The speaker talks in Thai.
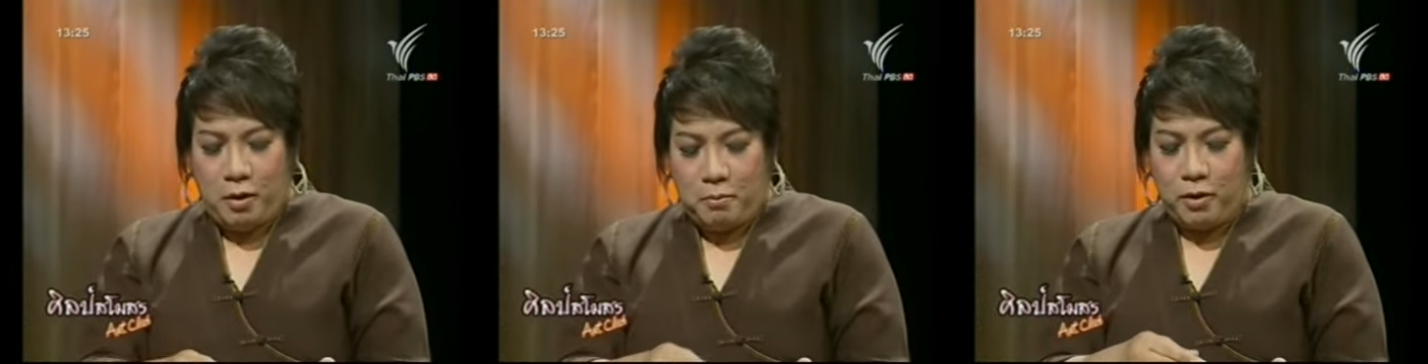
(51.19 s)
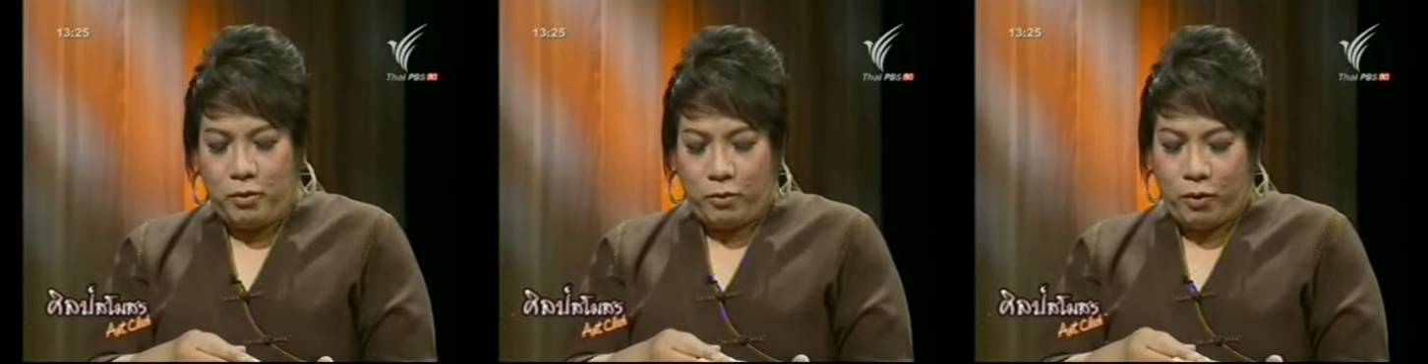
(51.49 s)
มี
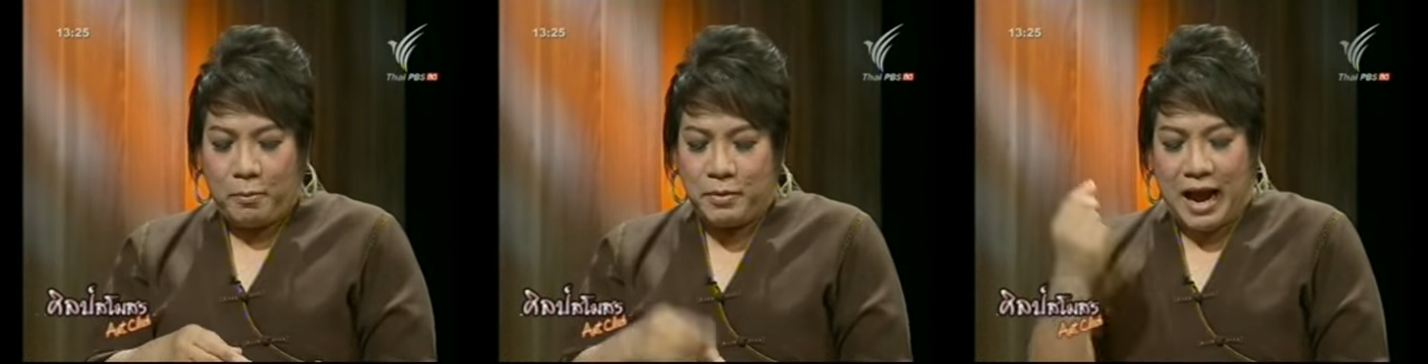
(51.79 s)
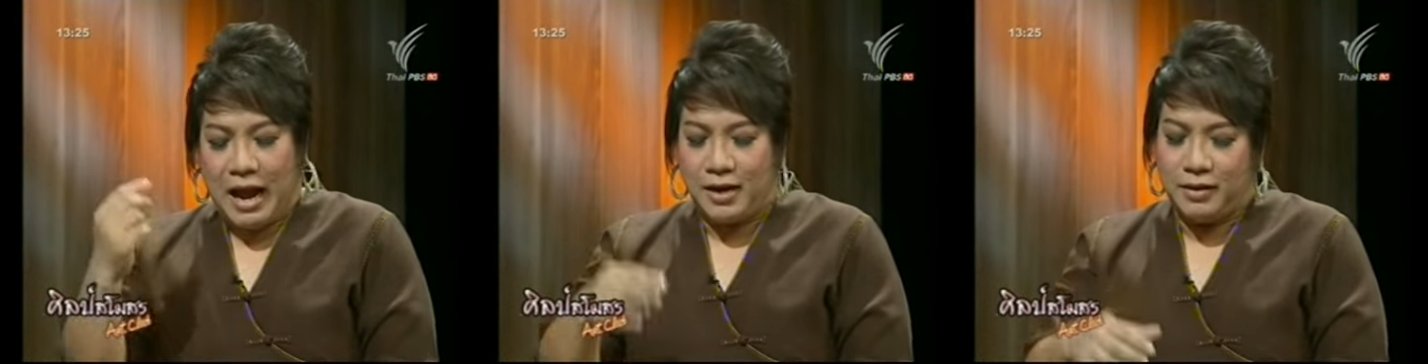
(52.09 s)
ความ
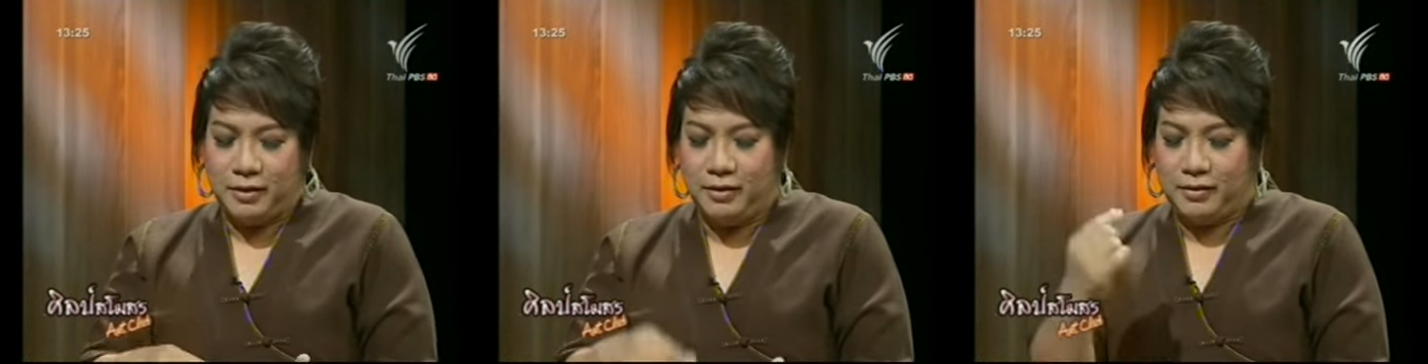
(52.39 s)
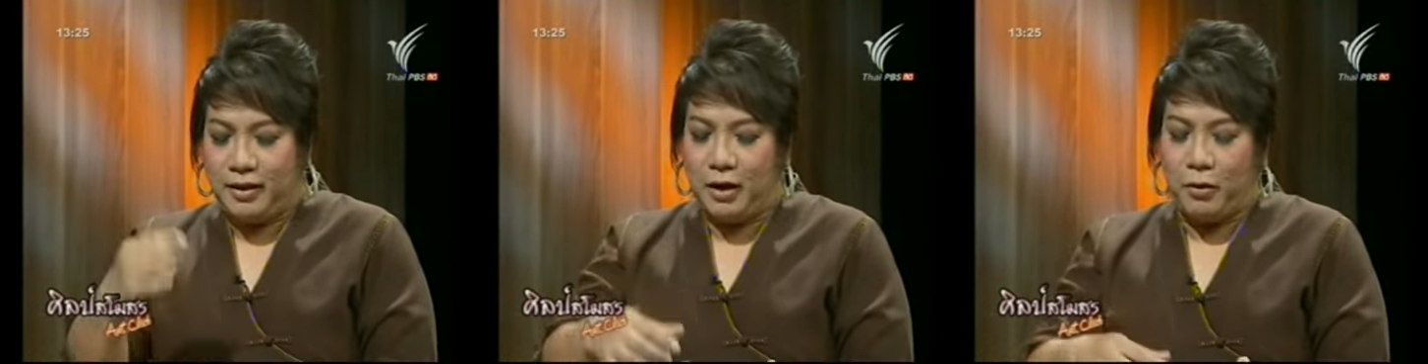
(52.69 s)
ดังชื่อ
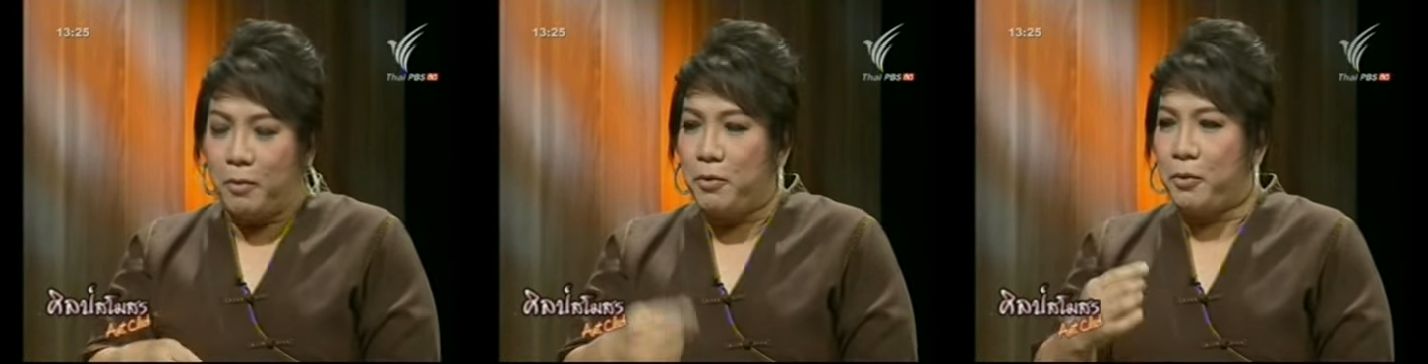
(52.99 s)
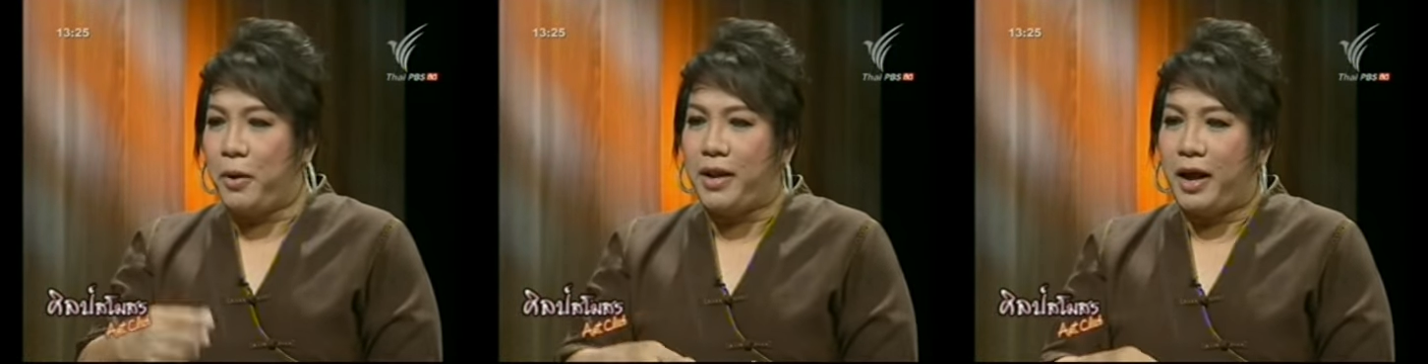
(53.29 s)
เสียงความร
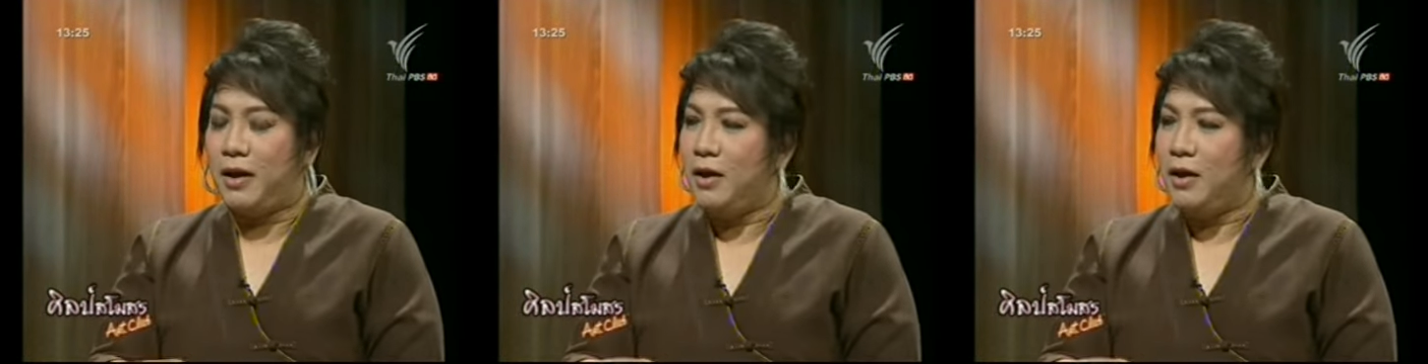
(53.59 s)
วยเนี่ย